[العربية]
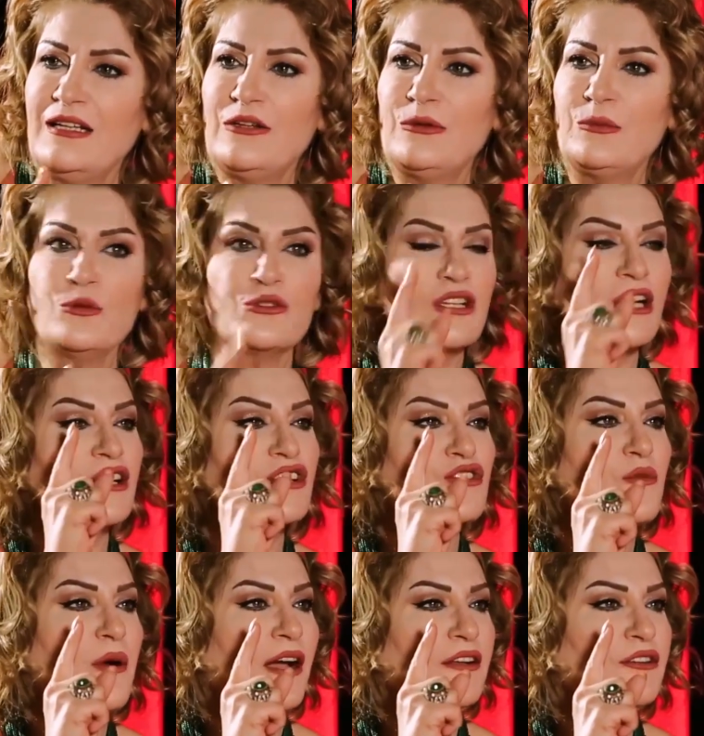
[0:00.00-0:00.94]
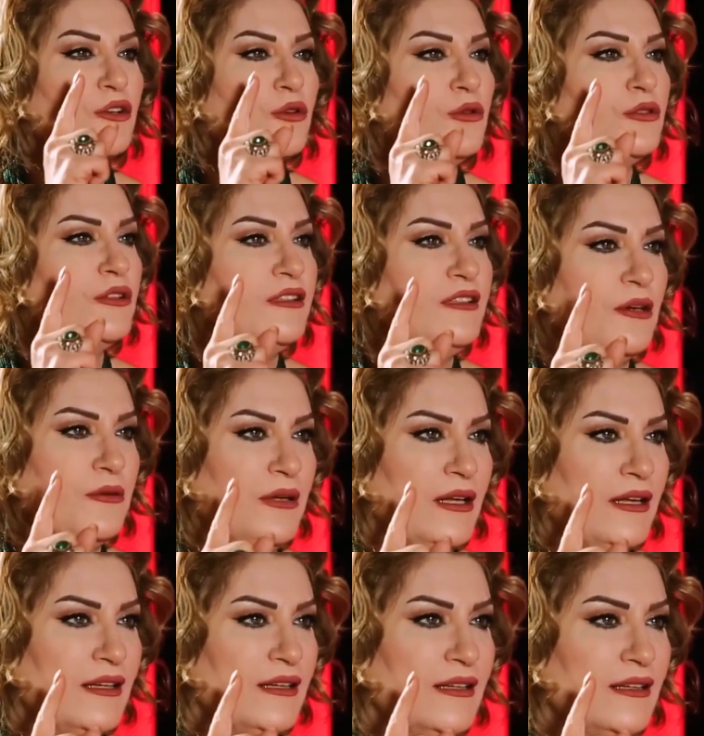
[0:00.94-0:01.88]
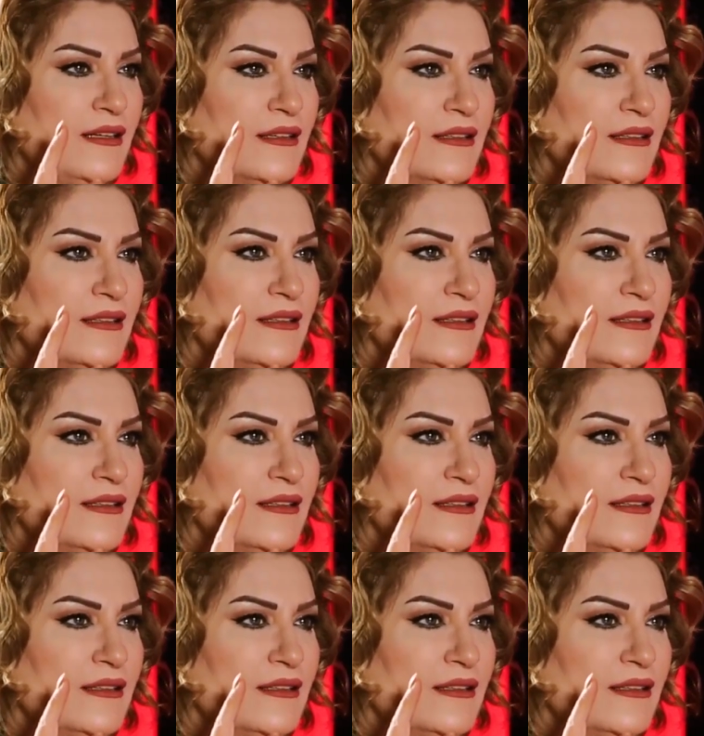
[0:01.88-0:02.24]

لانه مو شخص واحد يقود الدوله حلو